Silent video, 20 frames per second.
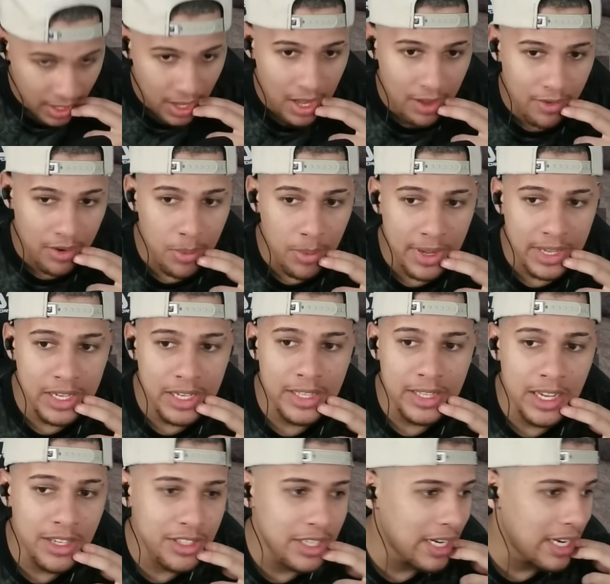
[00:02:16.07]
Vamos aqui
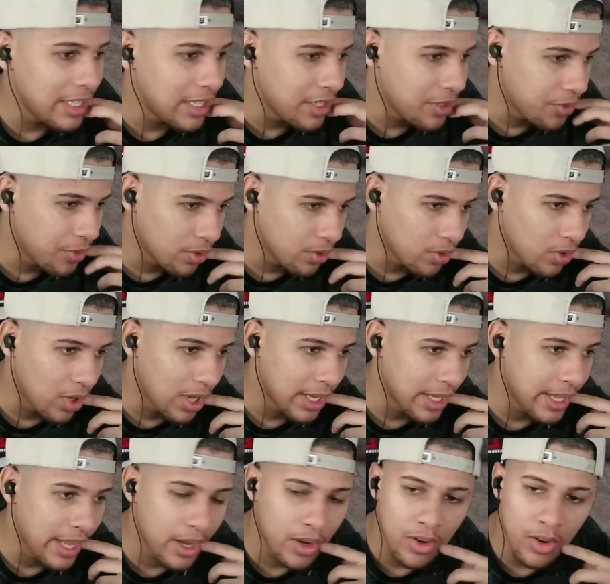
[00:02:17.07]
dar uma girada de frutola
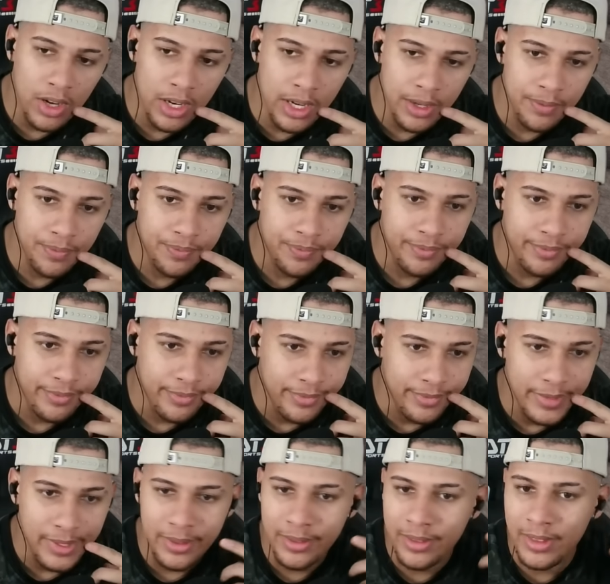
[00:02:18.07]
aqui agora.
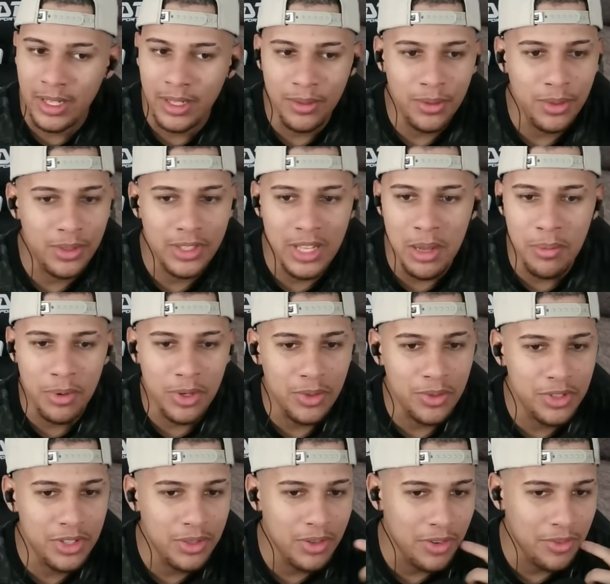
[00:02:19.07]
Tem tanto tempo que eu
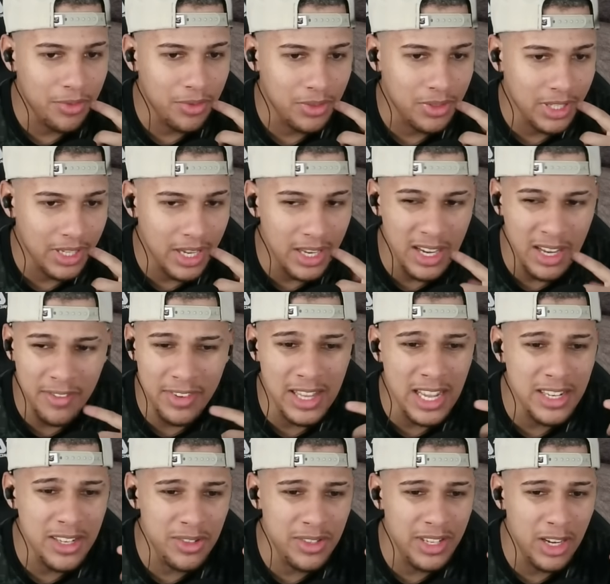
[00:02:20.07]
não giro uma fruta aqui. Na
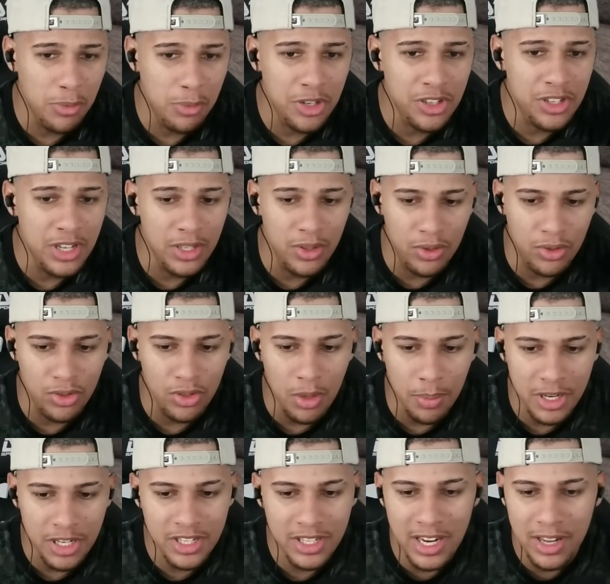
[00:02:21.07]
verdade, eu geralmente entro só
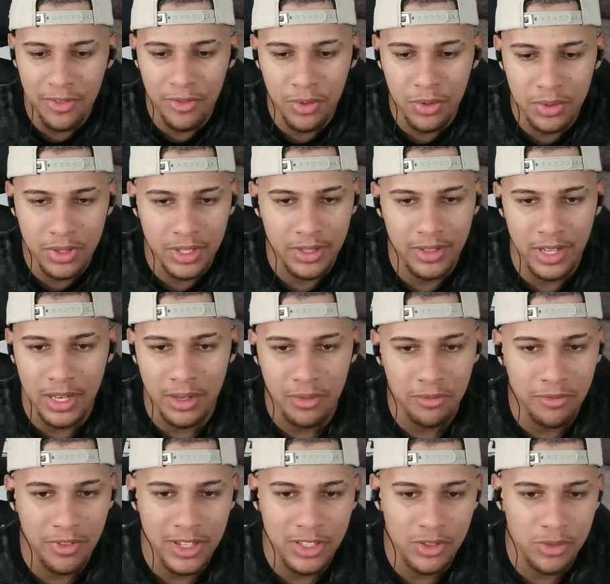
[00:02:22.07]
pra girar fruta, né?
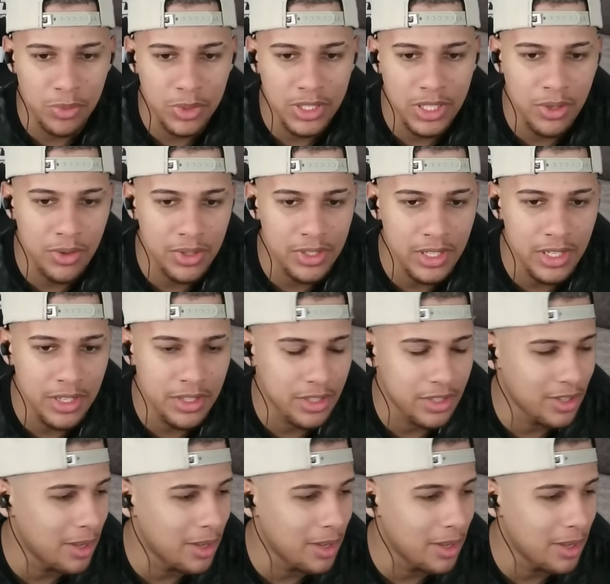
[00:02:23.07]
Não faço muita coisa além disso.